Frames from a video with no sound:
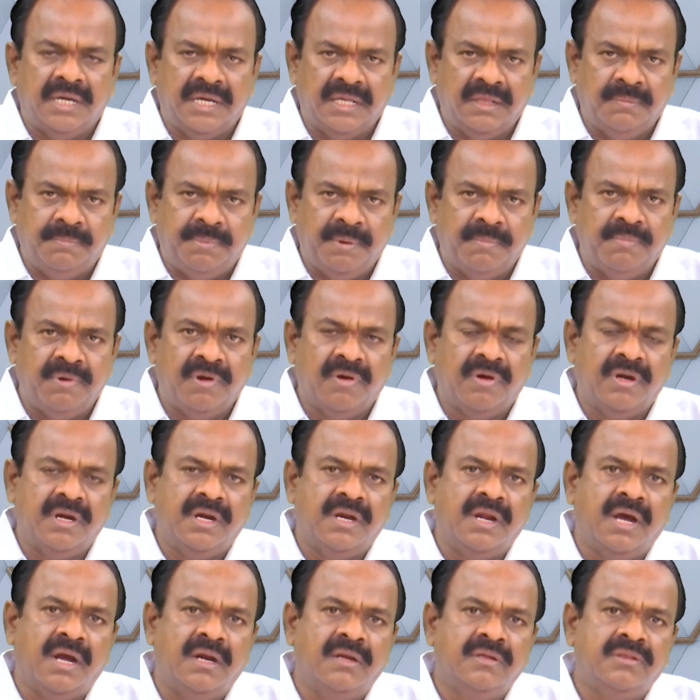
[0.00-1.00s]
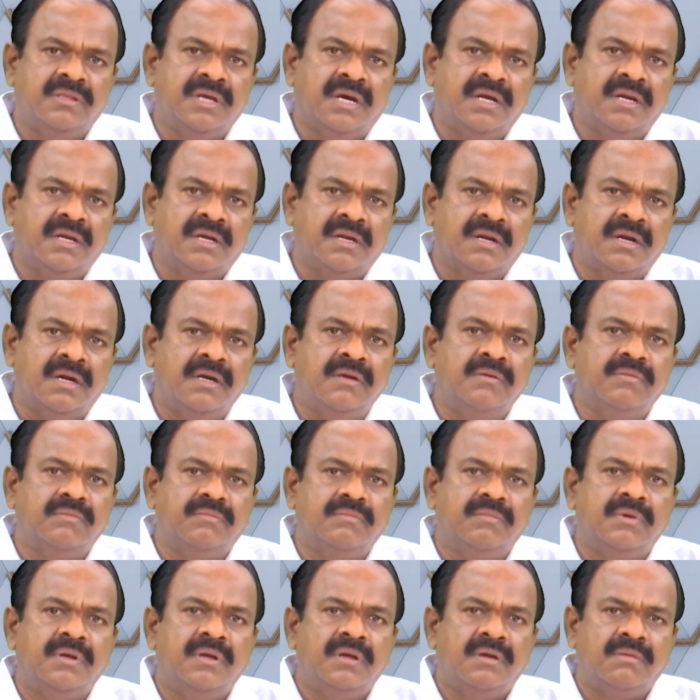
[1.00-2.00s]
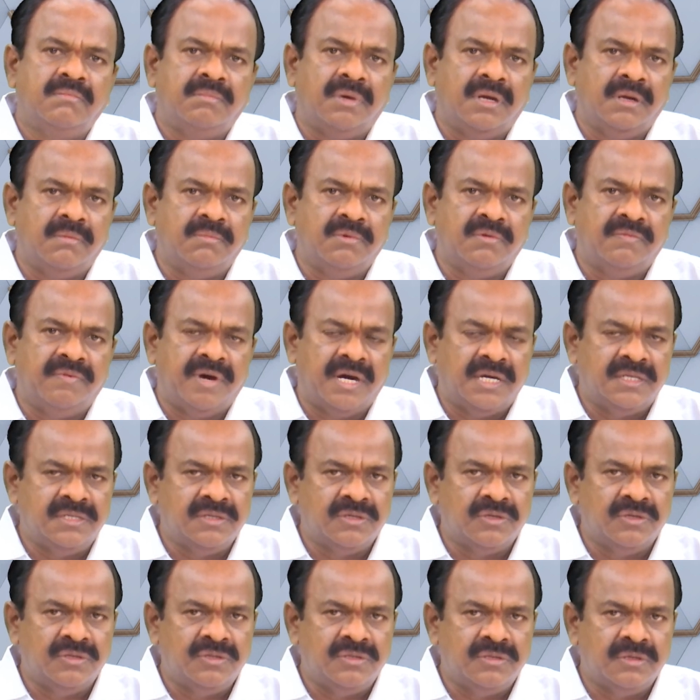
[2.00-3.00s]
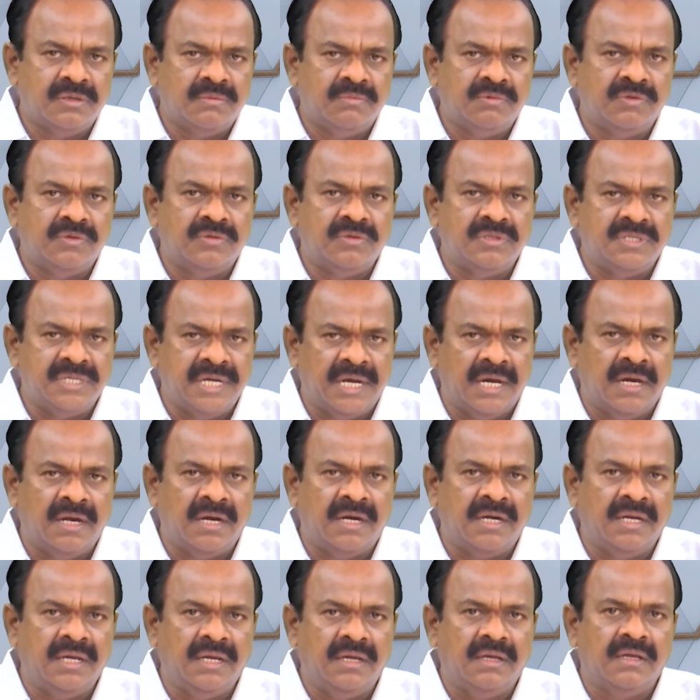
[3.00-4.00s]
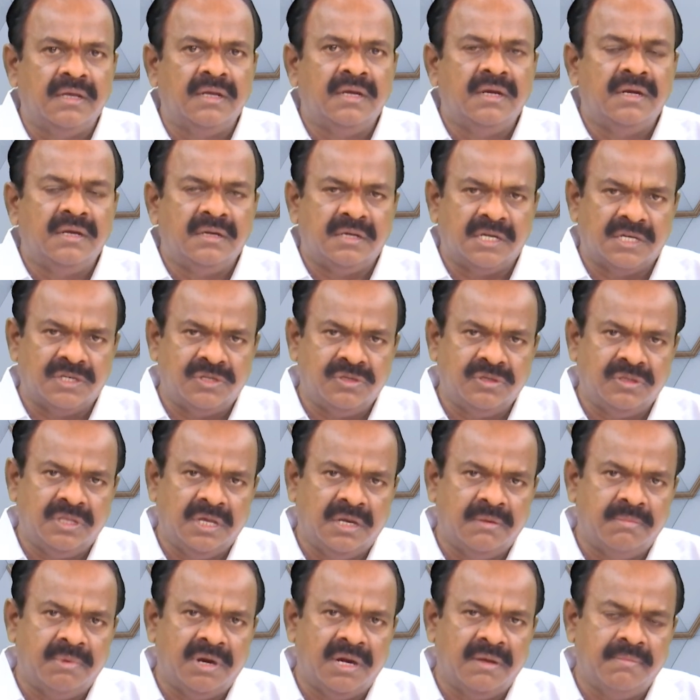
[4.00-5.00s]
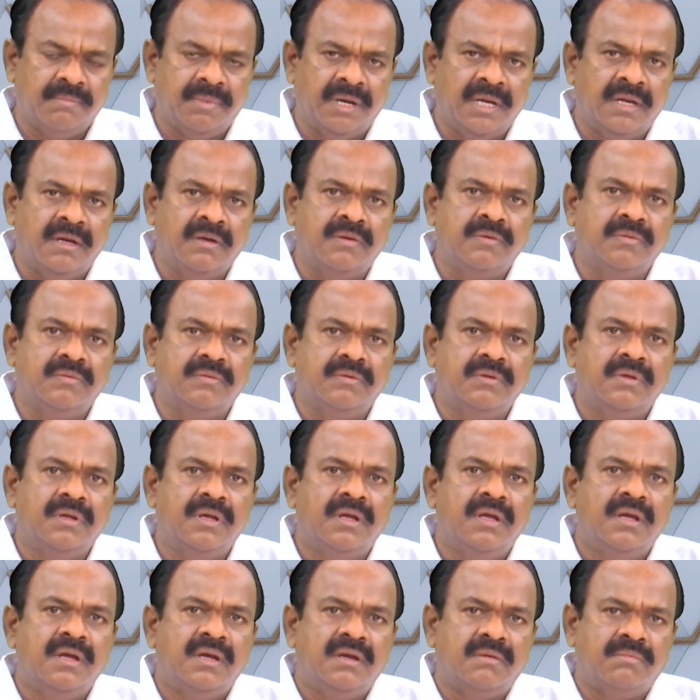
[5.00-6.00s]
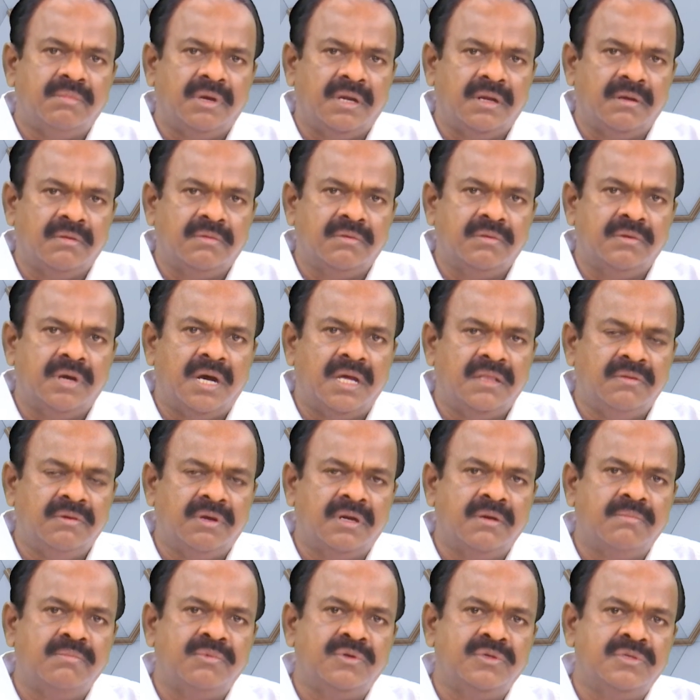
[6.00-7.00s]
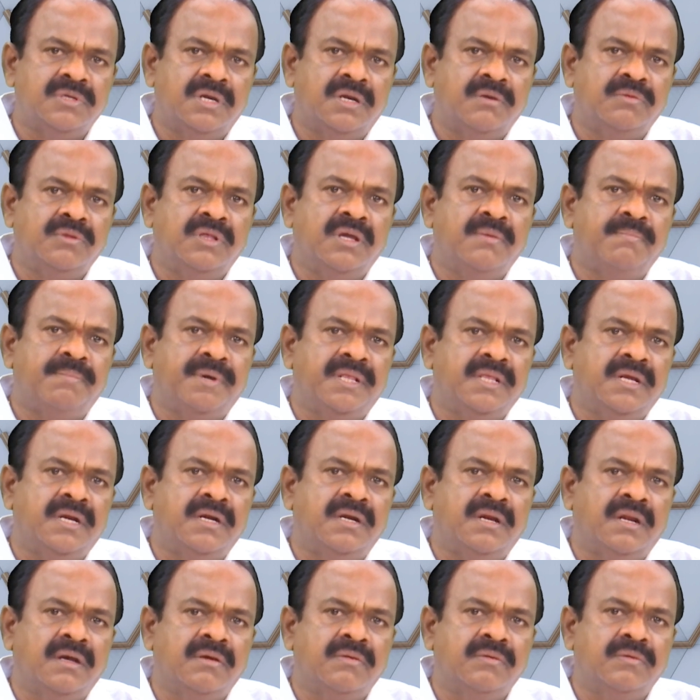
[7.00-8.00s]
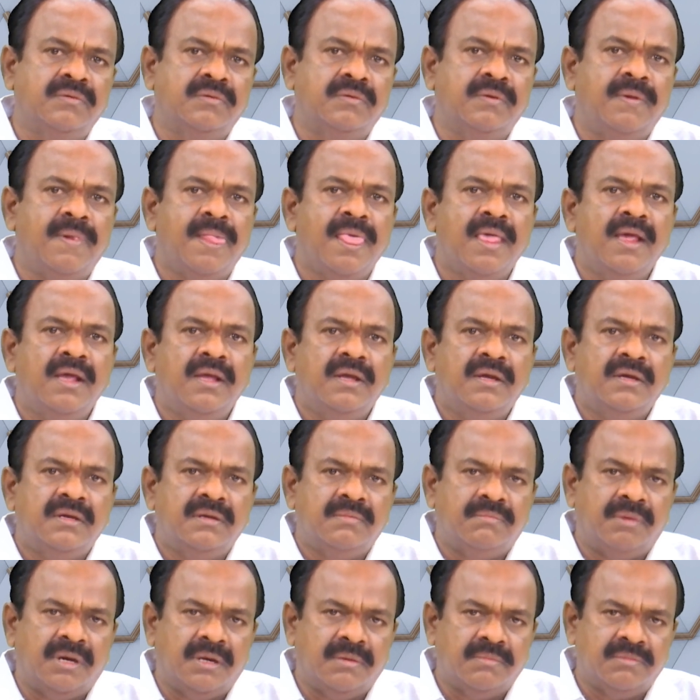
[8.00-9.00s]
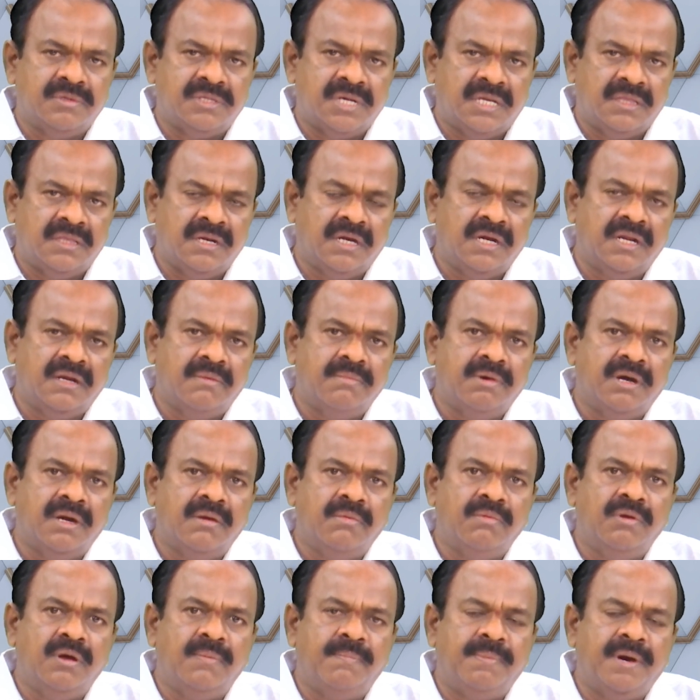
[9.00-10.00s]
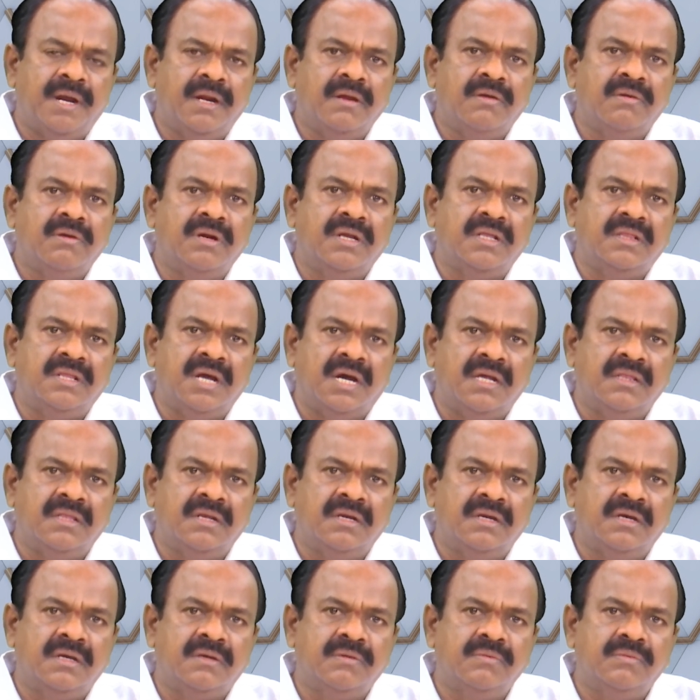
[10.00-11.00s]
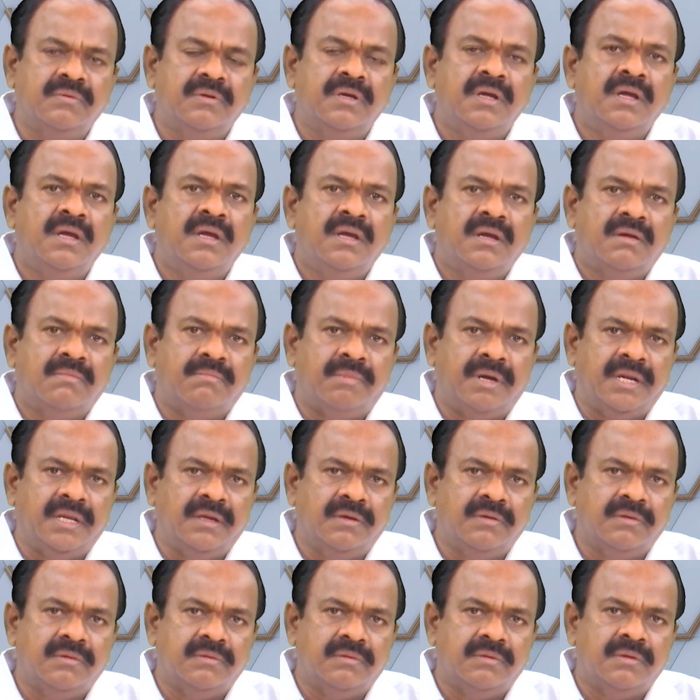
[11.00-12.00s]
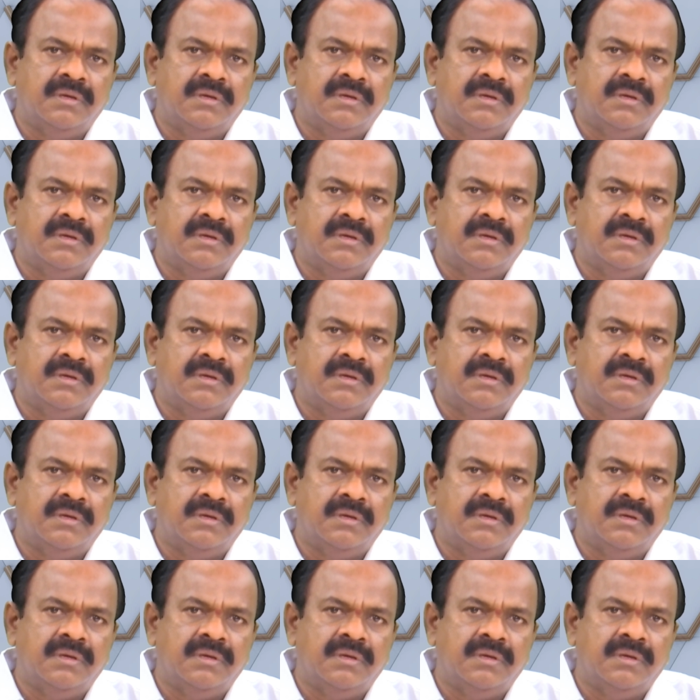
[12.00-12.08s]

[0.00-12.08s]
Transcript: ఏది ఫిబ్రవరి నాలుగు తారీఖు నాడు మనము వార్షికోత్సవము చేయాలని ట్రస్ట్ తీర్మానం మేరకు మనకు ఆదివారం రోజున ఉదయం పది గంటలకు మనము సత్ర నిర్మాణంలో పాల్గొన్న దాతలకు మరియు